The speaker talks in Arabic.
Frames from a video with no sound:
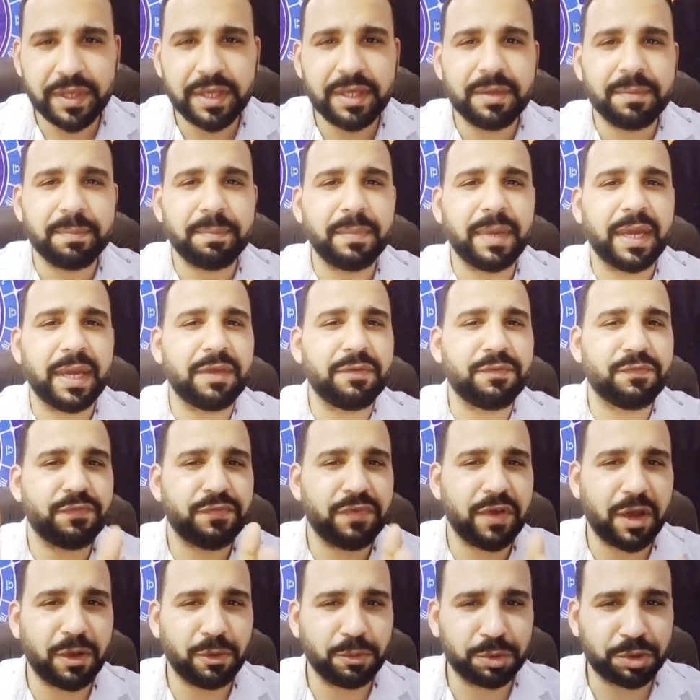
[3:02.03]
ما
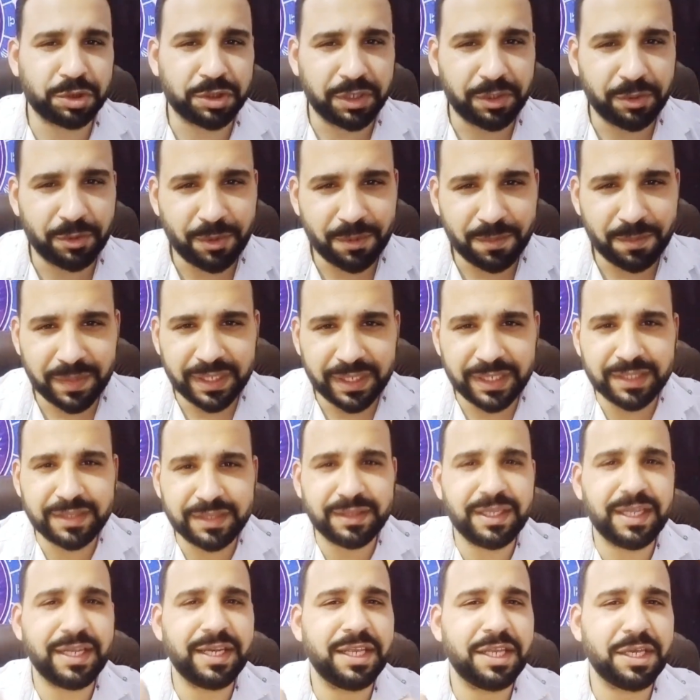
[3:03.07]
ينفعوش ان هما
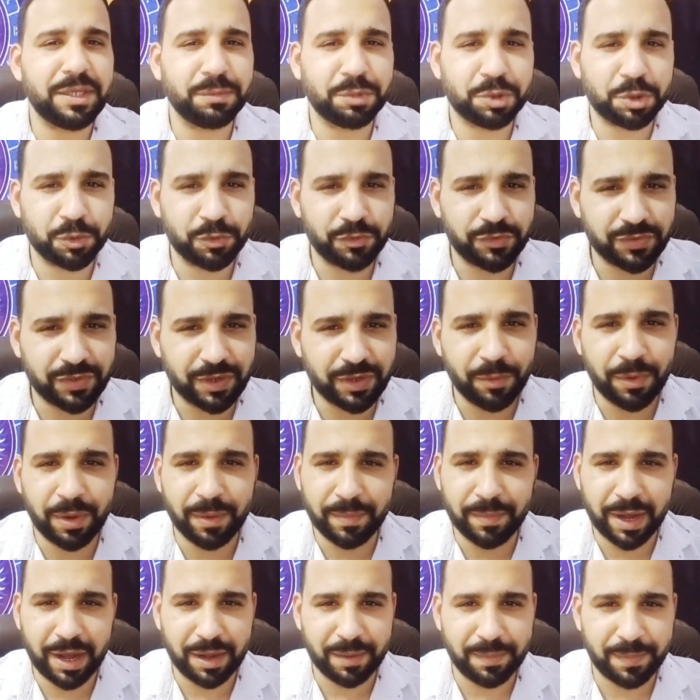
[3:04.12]
الاتنين يمشوا سوا
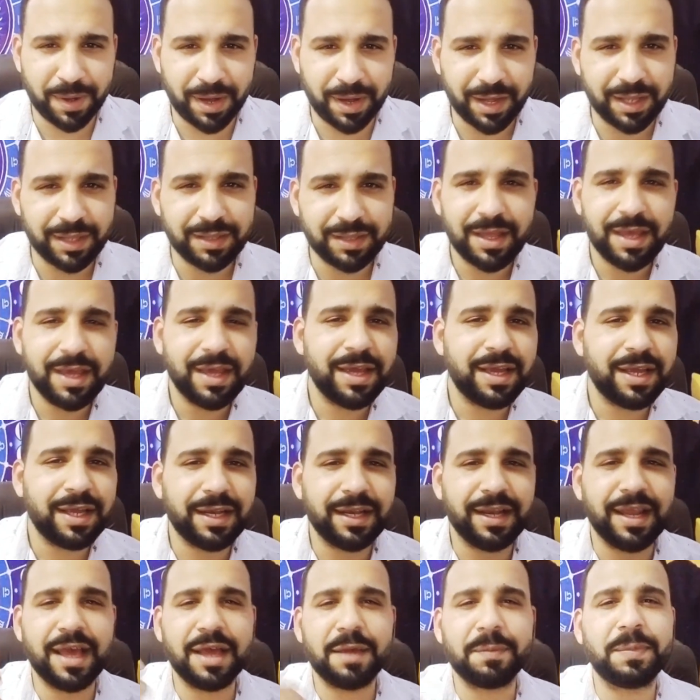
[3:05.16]
مع بعض
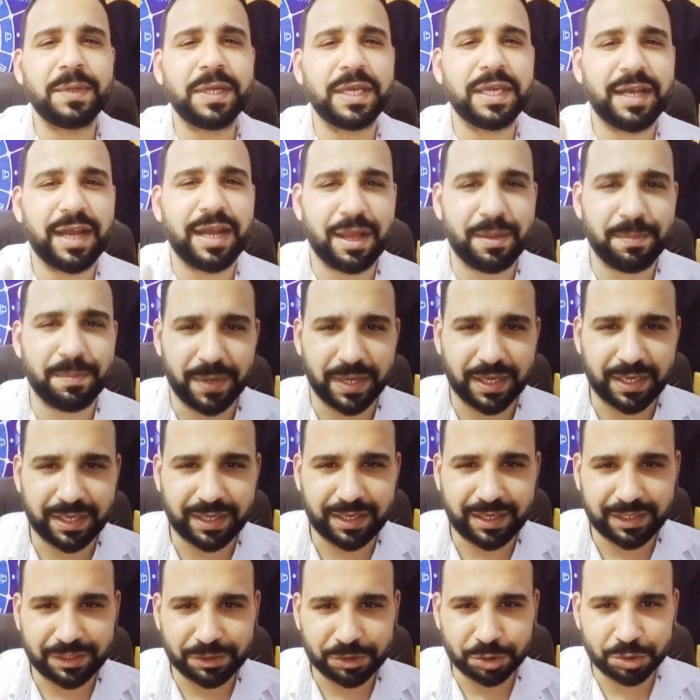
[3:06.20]
لا بيراقبك
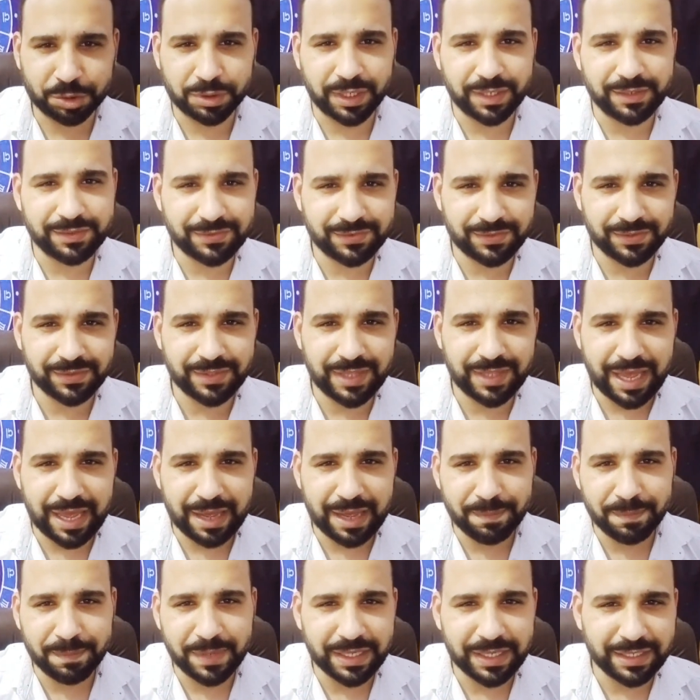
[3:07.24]
الشخص ده
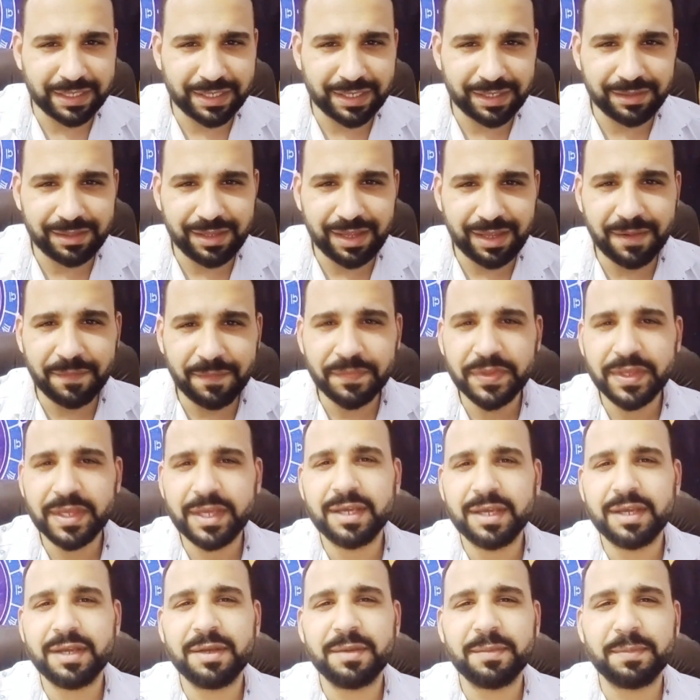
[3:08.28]
عمال كده
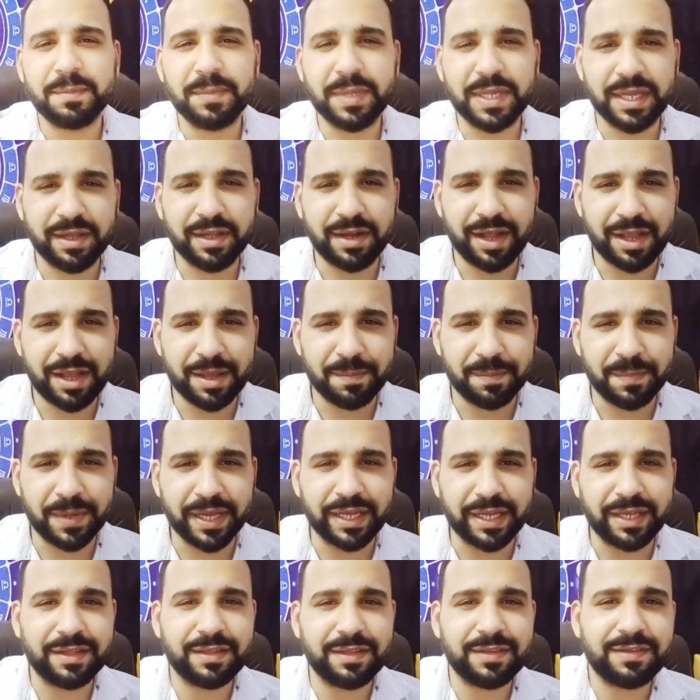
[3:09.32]

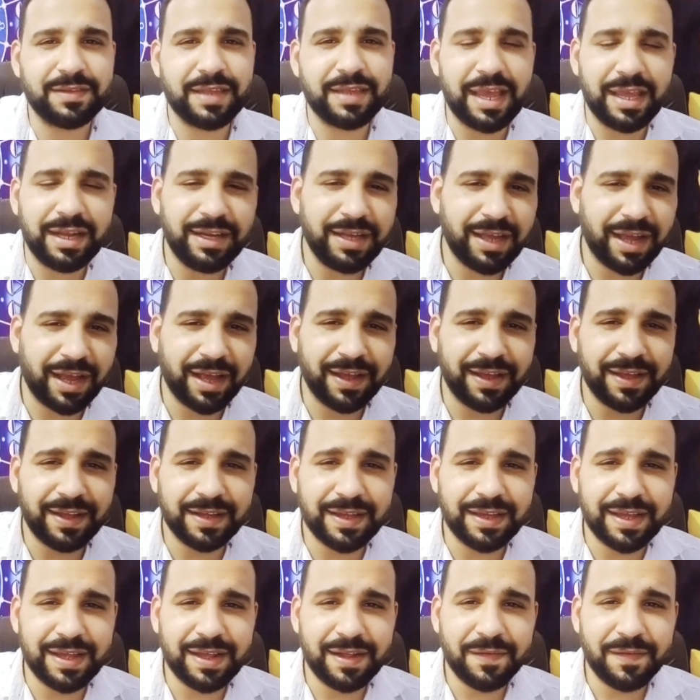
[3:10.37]
بيراقبك تاني
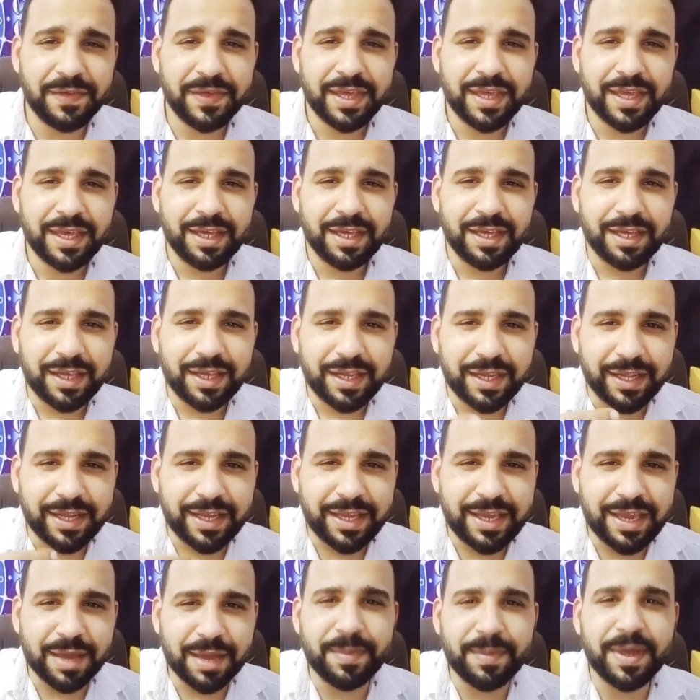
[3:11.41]
حاجة
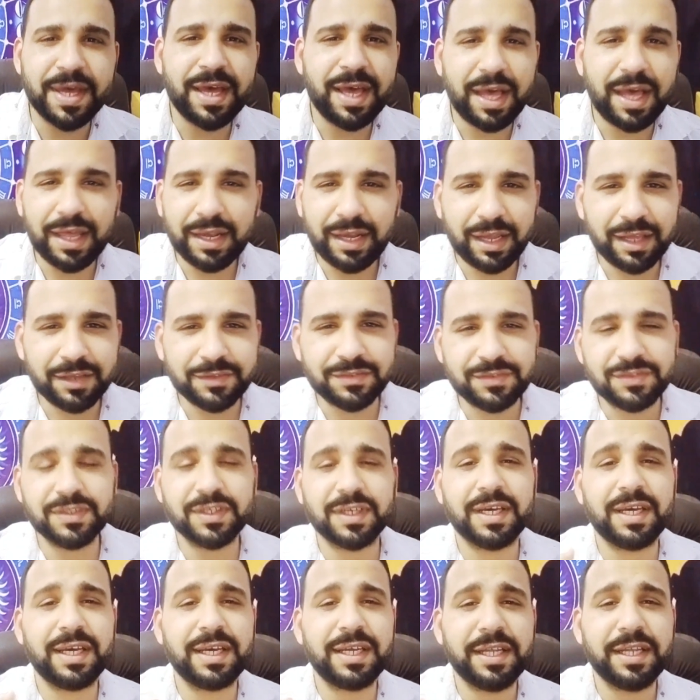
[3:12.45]
الجماعة
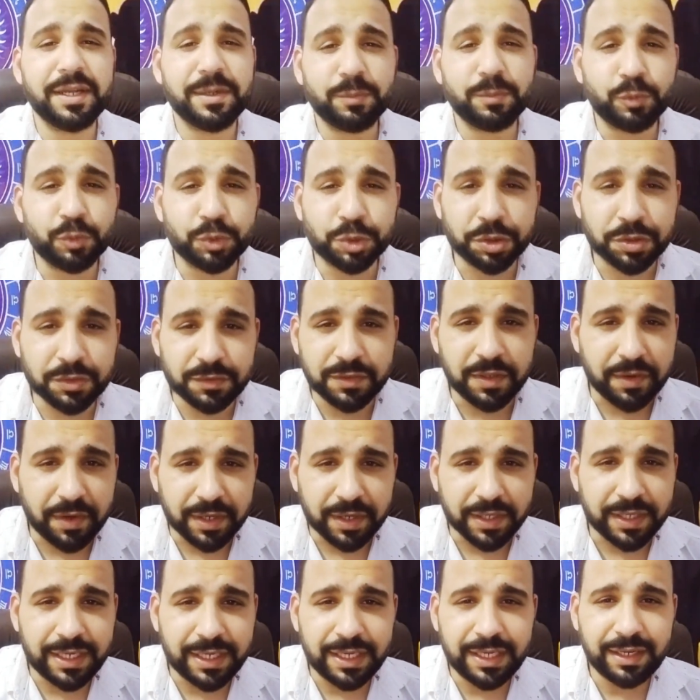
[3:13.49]
الأصدقاء
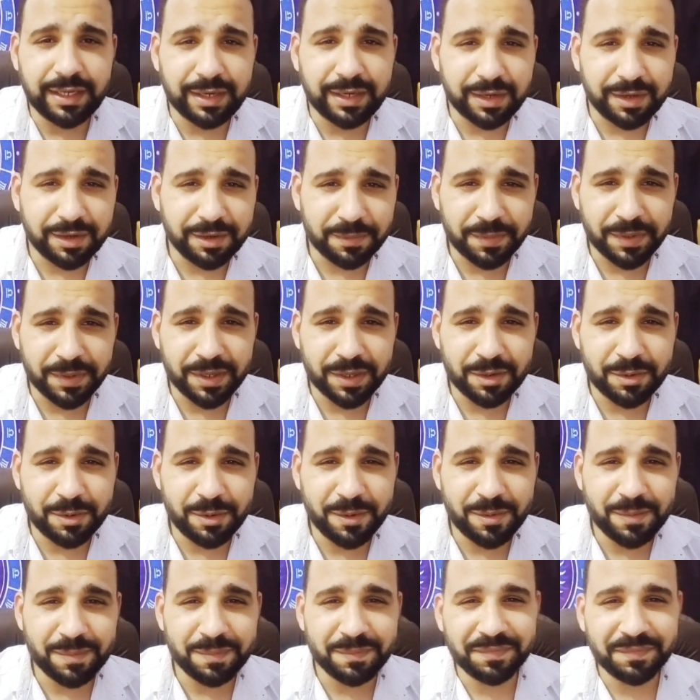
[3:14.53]
المشتركين اللي
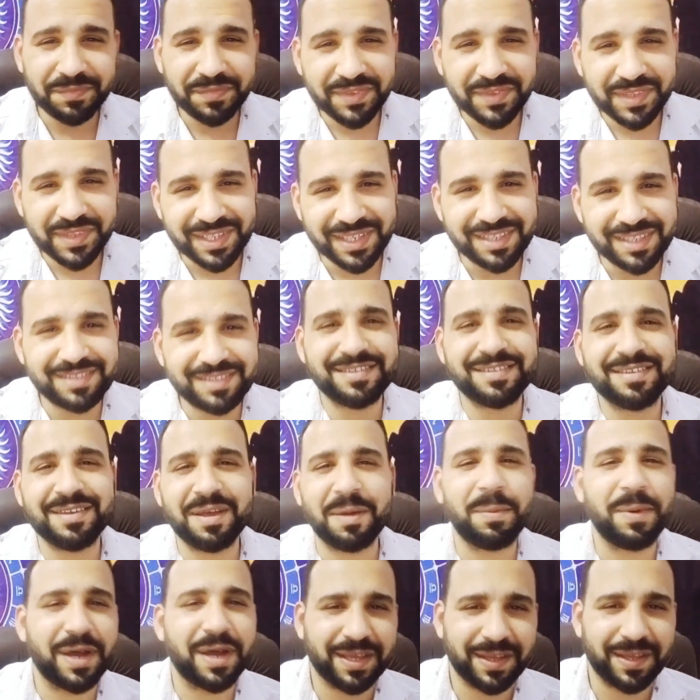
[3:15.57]
بينكم لسه
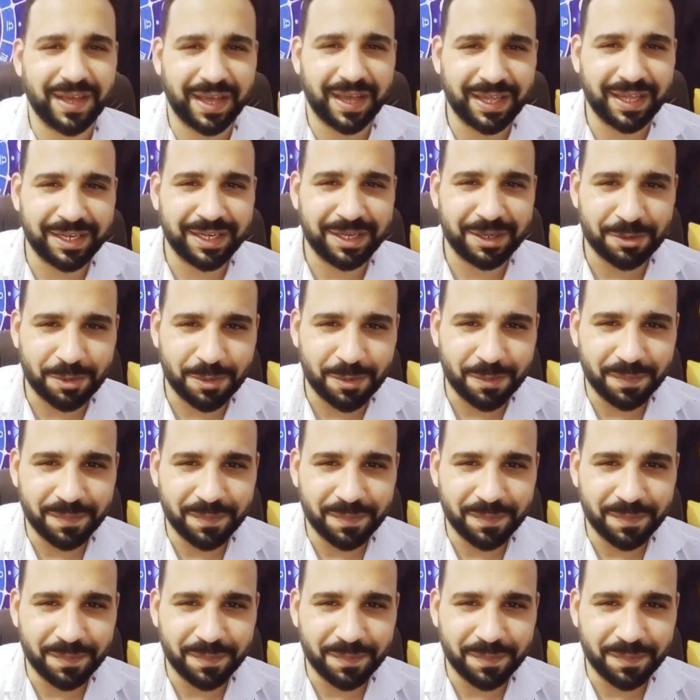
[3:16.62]
باقي عليهم